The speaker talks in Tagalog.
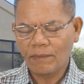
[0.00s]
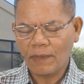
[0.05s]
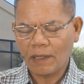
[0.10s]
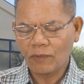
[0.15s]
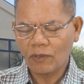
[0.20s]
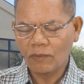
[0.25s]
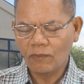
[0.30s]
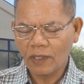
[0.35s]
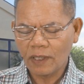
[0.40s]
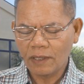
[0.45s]

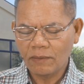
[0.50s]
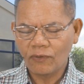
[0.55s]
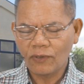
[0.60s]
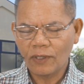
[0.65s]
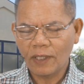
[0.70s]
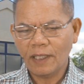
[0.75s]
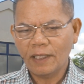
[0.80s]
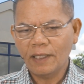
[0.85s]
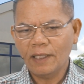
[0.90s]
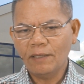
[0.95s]

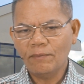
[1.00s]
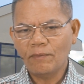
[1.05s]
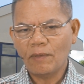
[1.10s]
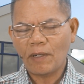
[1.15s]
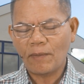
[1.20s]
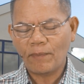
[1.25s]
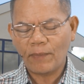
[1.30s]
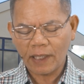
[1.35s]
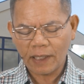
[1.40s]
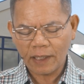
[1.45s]
pagbubulay-bulayan,
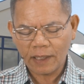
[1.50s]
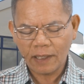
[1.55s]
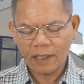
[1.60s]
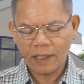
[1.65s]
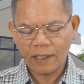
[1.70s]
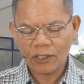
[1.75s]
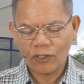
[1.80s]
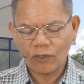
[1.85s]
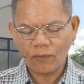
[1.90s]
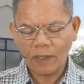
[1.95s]

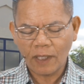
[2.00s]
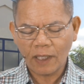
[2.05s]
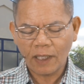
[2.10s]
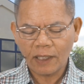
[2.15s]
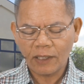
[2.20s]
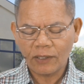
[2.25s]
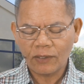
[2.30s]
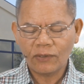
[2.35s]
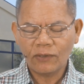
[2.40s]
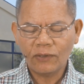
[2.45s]
mapapakinggan sa
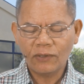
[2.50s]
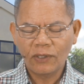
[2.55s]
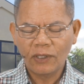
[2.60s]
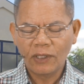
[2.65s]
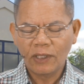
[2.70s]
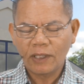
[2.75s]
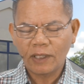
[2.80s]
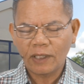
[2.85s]
umagang ito.